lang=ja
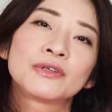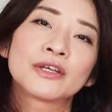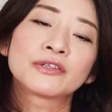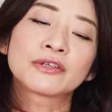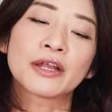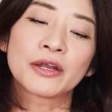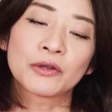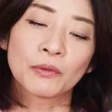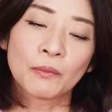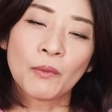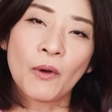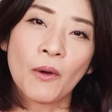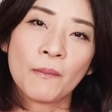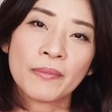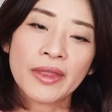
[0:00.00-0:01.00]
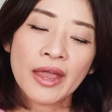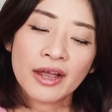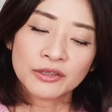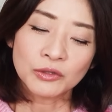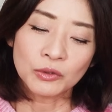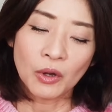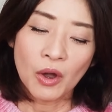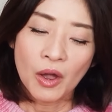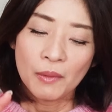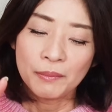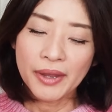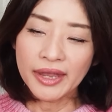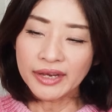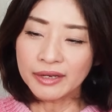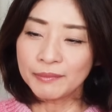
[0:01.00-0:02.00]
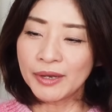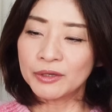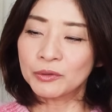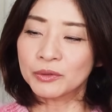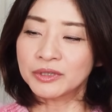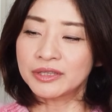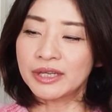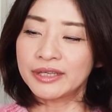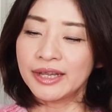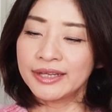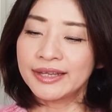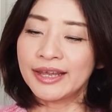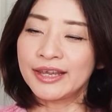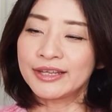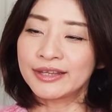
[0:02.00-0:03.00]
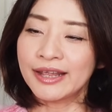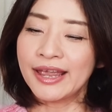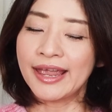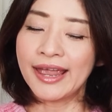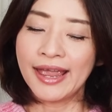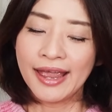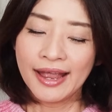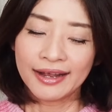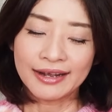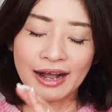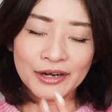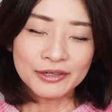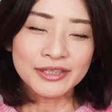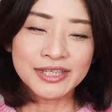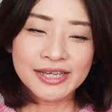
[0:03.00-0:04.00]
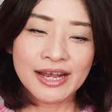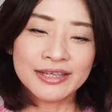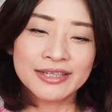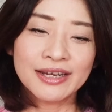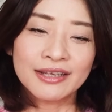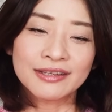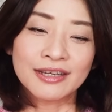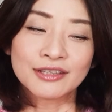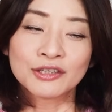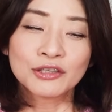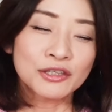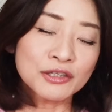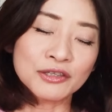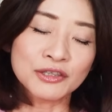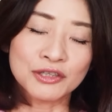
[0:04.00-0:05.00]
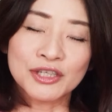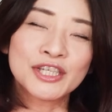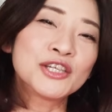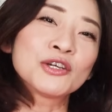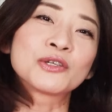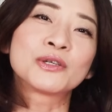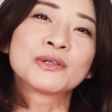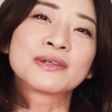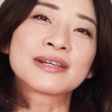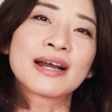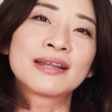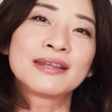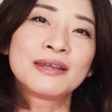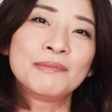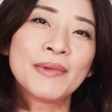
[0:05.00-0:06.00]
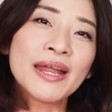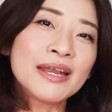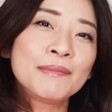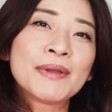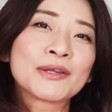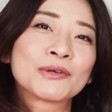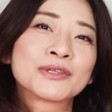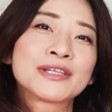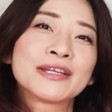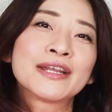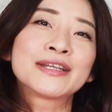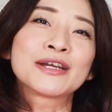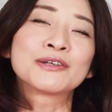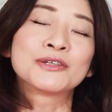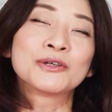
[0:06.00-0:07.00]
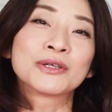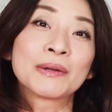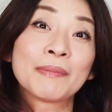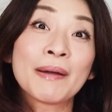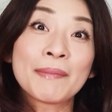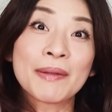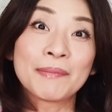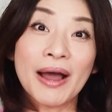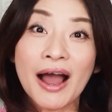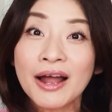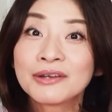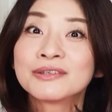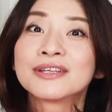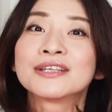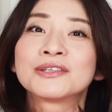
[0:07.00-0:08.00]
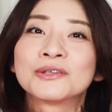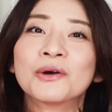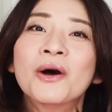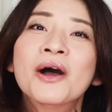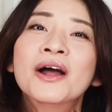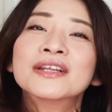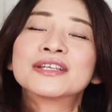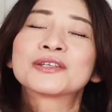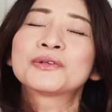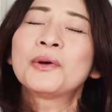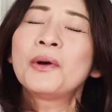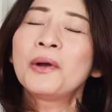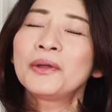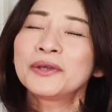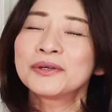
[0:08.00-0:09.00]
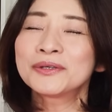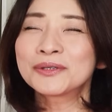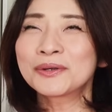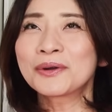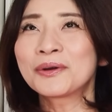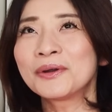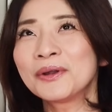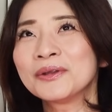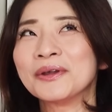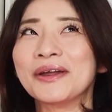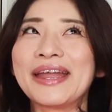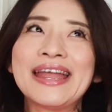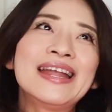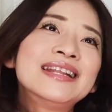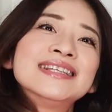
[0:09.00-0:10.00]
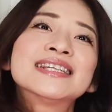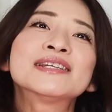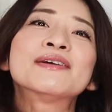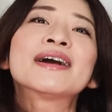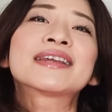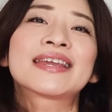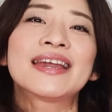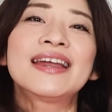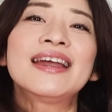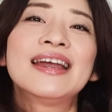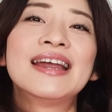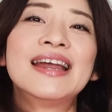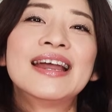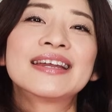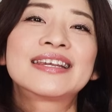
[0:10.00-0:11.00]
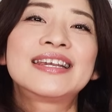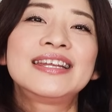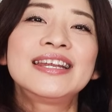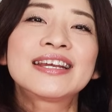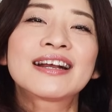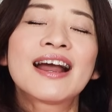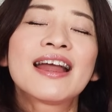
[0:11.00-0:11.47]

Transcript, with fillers: んですけれどもそのメリメとして出ていてガルシアになってすぐ次の瞬間にメリメとして出てくるような場面もあるんですよそういうところの演じ分け切り替